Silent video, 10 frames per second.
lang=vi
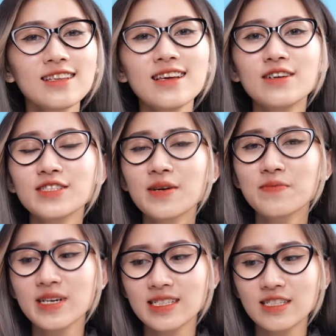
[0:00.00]
Intel
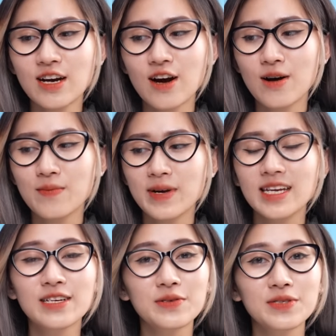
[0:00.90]
trang bị cho
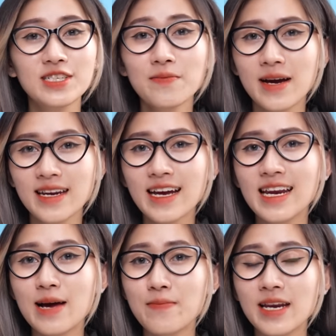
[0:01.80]
màn hình của chiếc máy
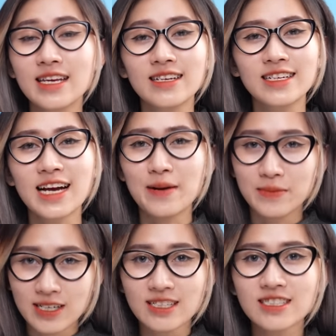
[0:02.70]
này là màn hình cảm
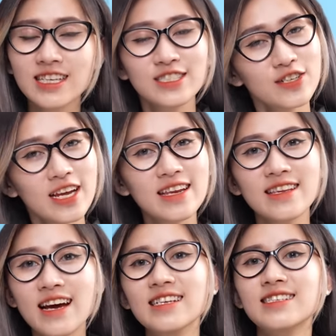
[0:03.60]
ứng, thế cho nên
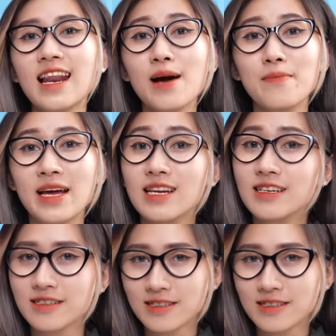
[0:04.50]
đây sẽ là màn hình